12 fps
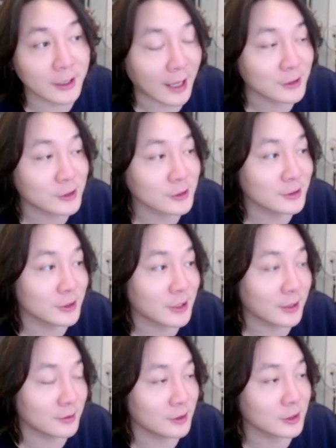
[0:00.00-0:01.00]
男生之
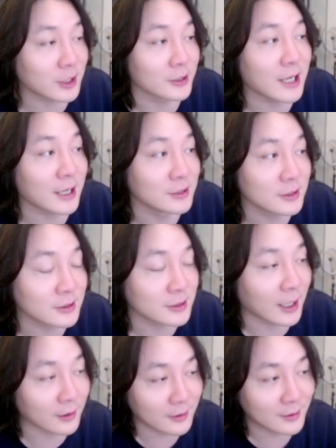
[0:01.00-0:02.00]
间，你吵架很正常，
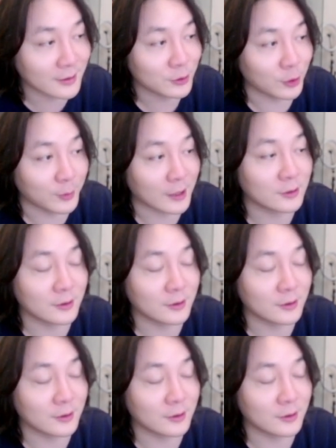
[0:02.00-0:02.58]
对吧？